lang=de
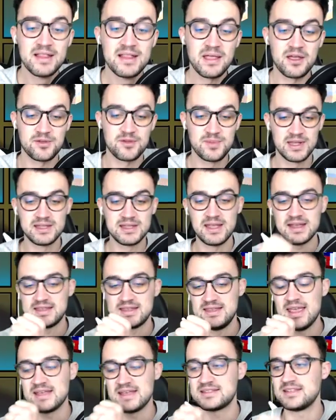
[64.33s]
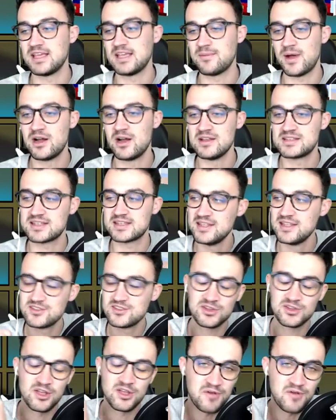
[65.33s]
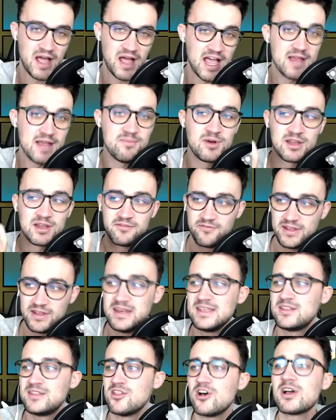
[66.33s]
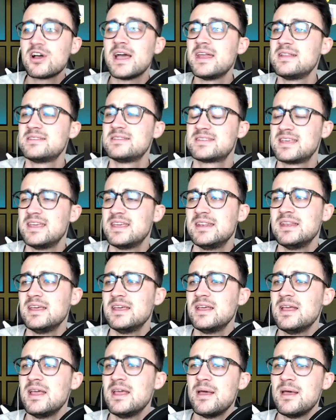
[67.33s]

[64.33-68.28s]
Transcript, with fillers: Da habe ich mir gedacht, yes, ich habe alle Skins und auf einmal gewinne ich noch einen Skin